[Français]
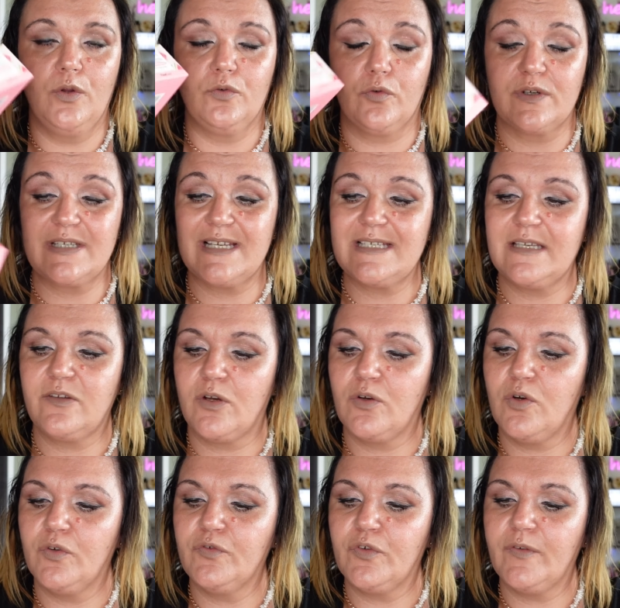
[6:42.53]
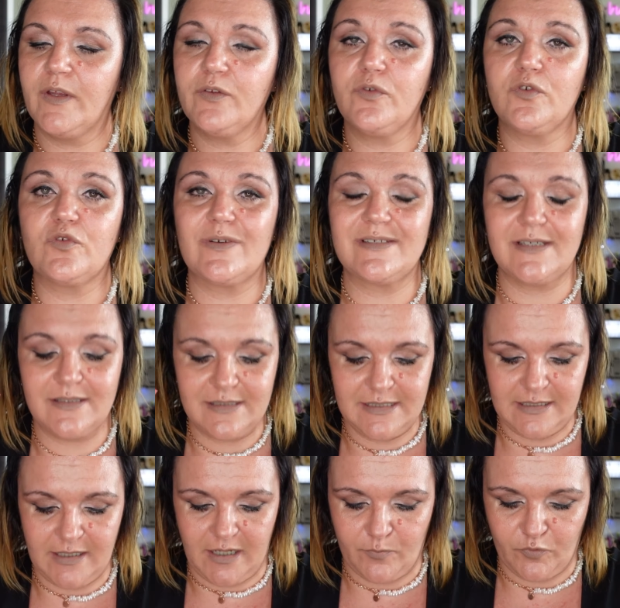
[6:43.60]
Donc ça, c'est un contenant de 70
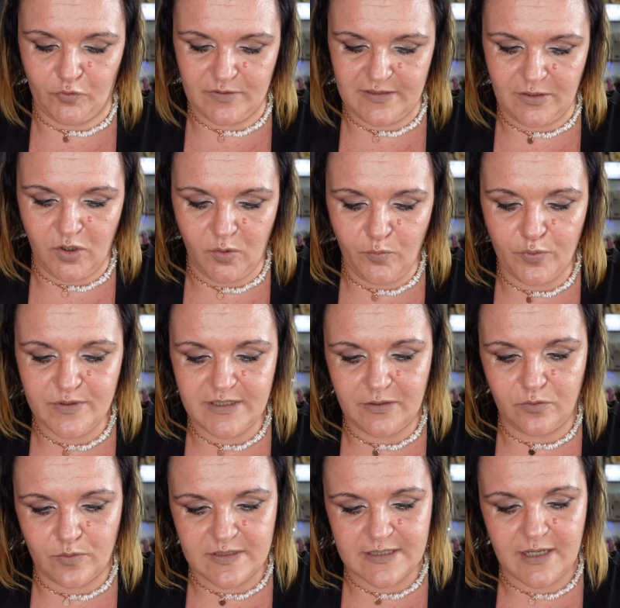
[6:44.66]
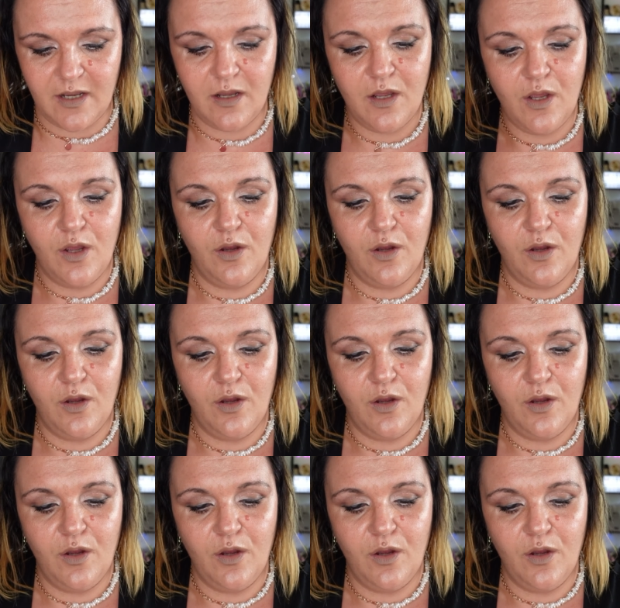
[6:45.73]
grammes. Donc c'était composé de ça.